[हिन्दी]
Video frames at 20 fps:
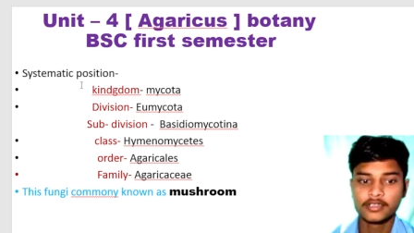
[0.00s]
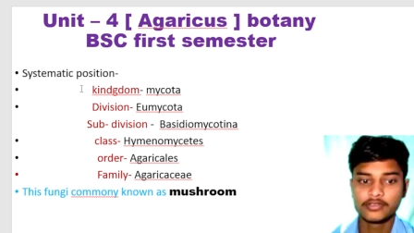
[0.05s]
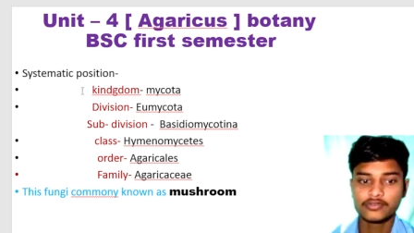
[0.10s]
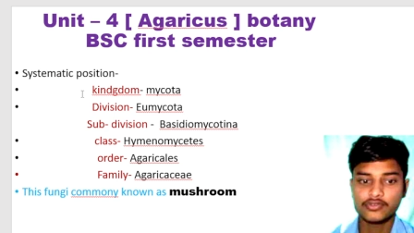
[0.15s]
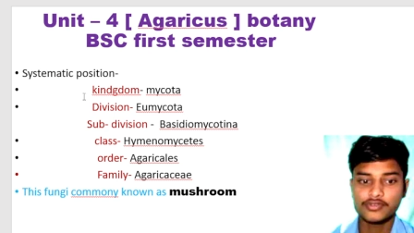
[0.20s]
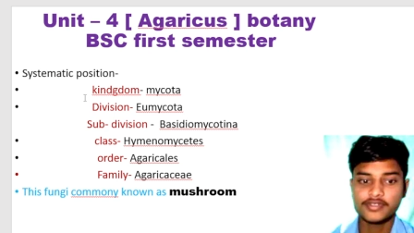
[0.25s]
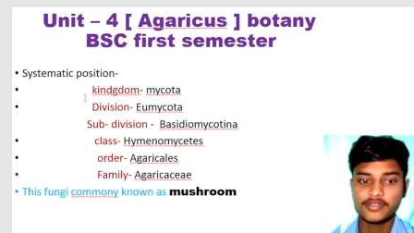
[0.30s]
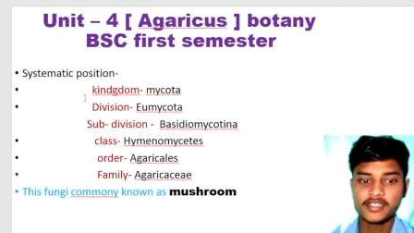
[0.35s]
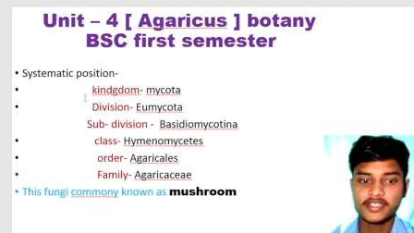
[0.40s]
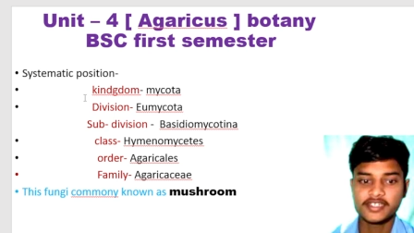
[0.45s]

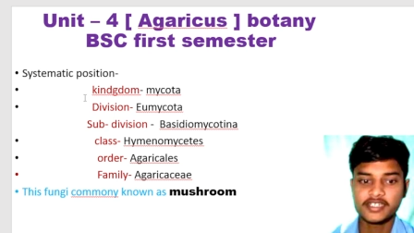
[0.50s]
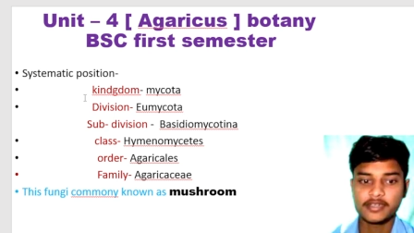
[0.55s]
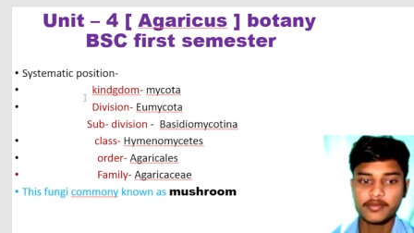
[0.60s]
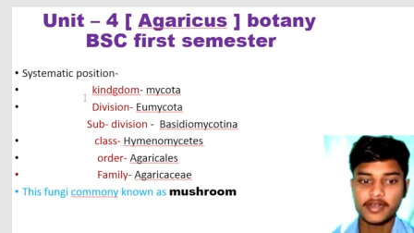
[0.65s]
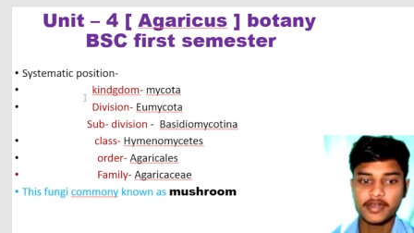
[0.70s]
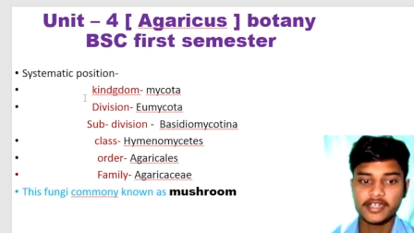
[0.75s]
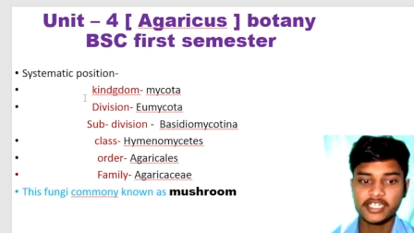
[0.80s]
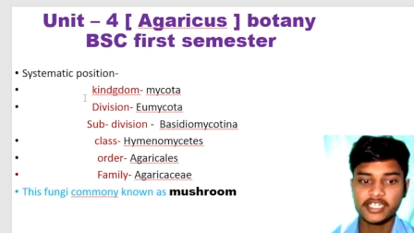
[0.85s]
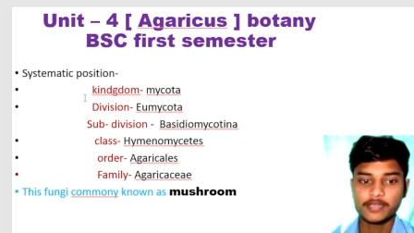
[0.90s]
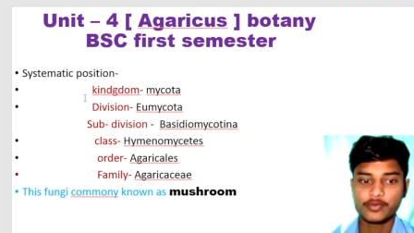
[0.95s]
तो
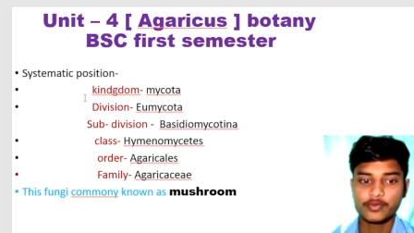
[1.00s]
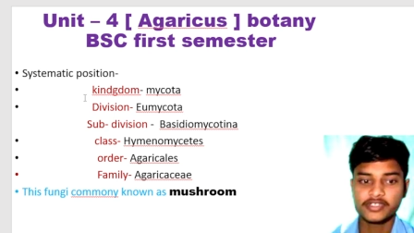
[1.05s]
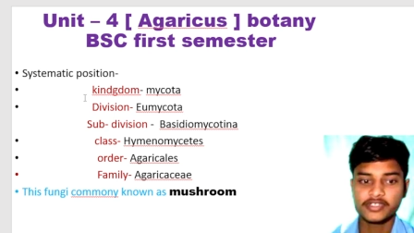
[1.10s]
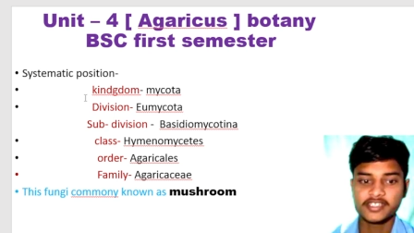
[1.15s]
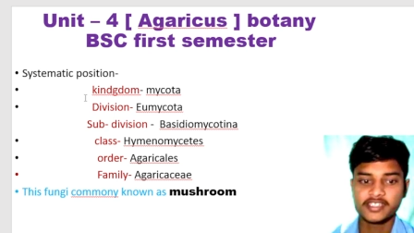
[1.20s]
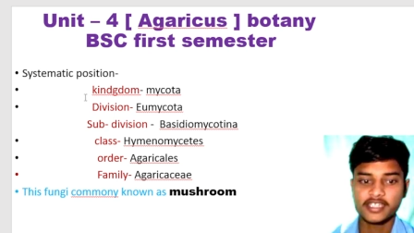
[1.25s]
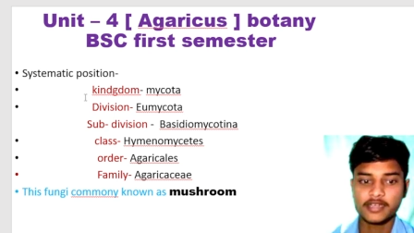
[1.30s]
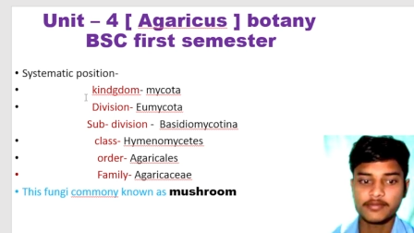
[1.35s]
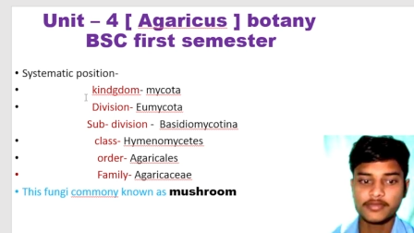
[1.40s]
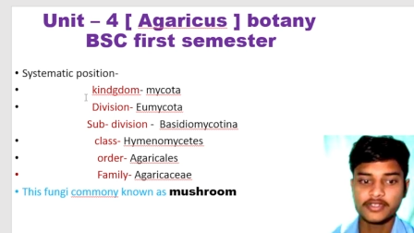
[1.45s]
सिस्टमेटिक
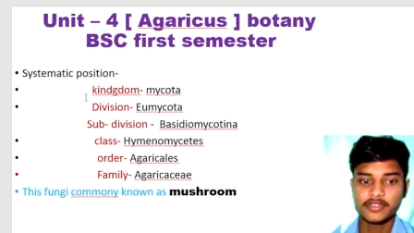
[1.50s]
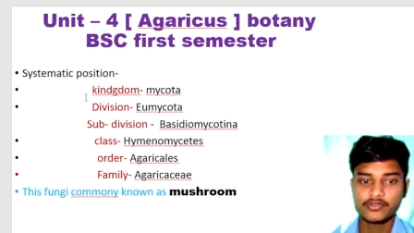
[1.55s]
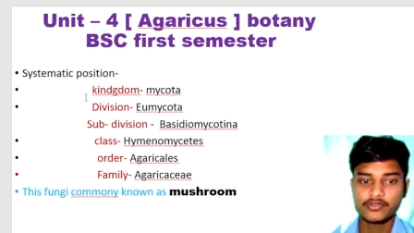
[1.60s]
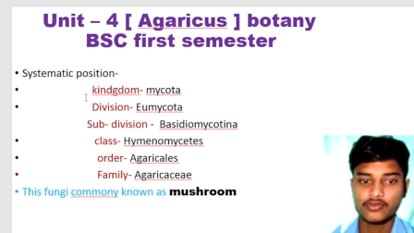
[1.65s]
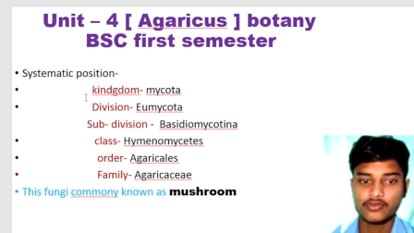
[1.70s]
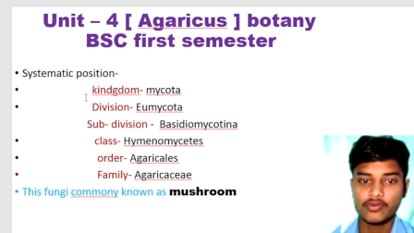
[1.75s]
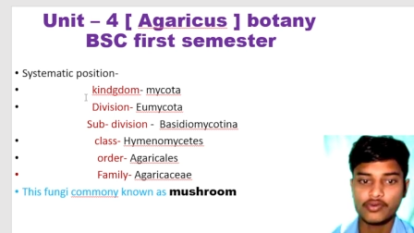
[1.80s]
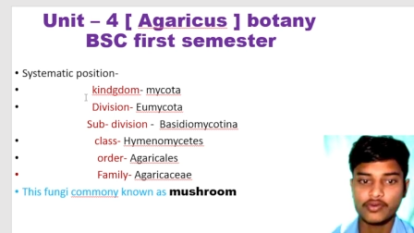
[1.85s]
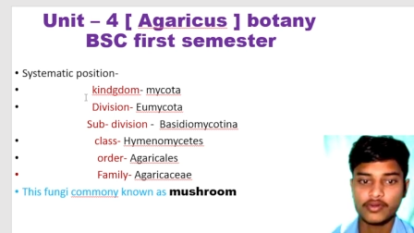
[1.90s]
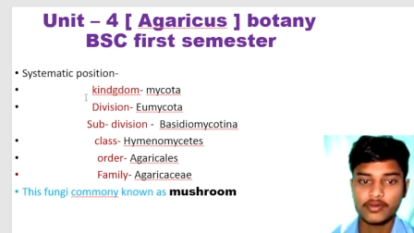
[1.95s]
पोजीशन में जो
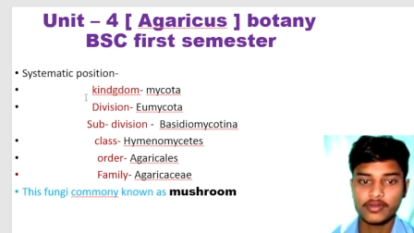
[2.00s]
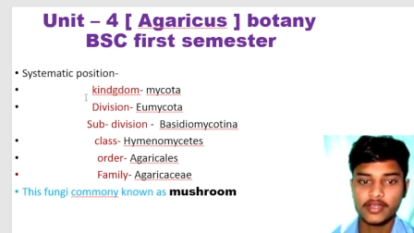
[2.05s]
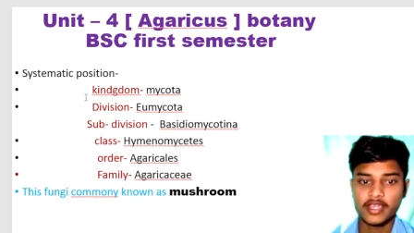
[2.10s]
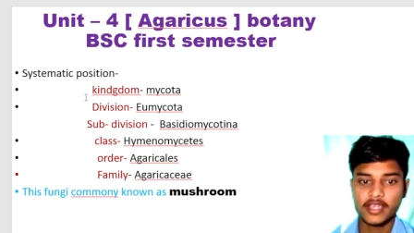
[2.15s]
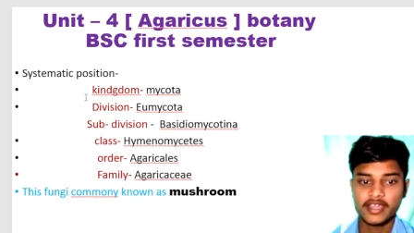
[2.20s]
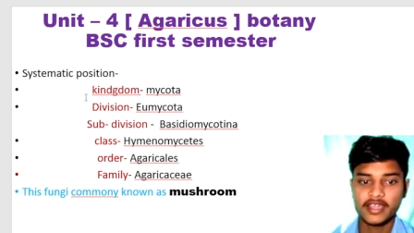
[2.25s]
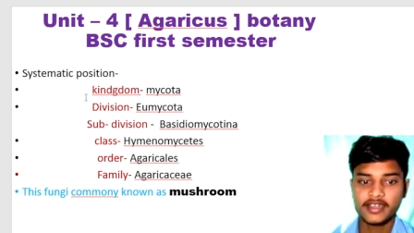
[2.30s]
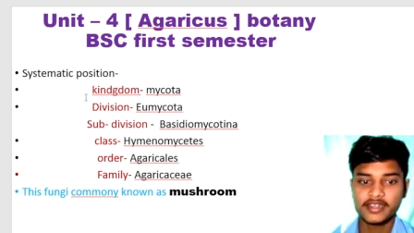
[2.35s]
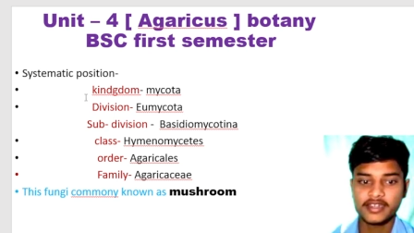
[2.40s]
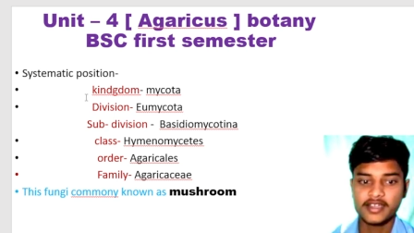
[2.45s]

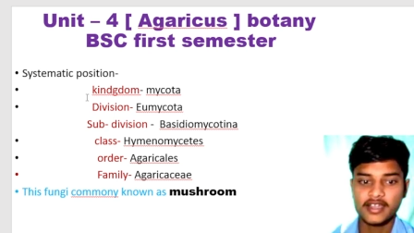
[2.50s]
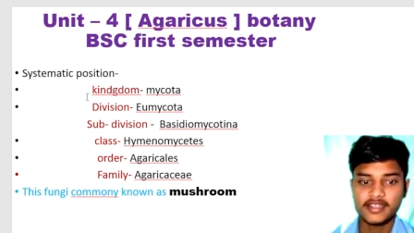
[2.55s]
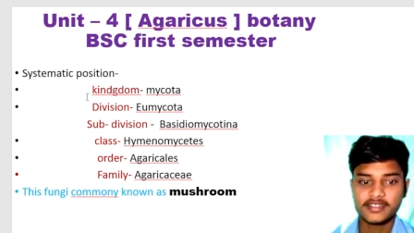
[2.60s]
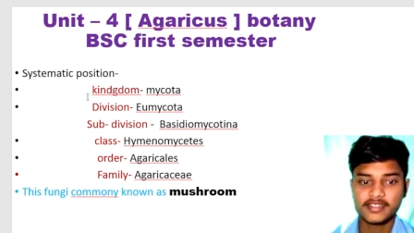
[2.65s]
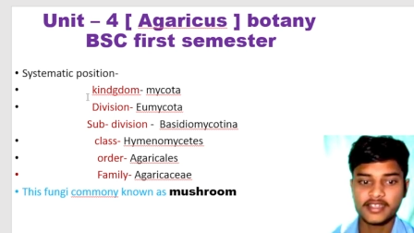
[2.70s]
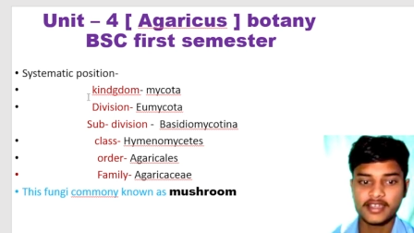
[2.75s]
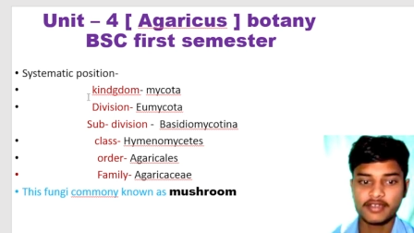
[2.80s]
एग्रीकस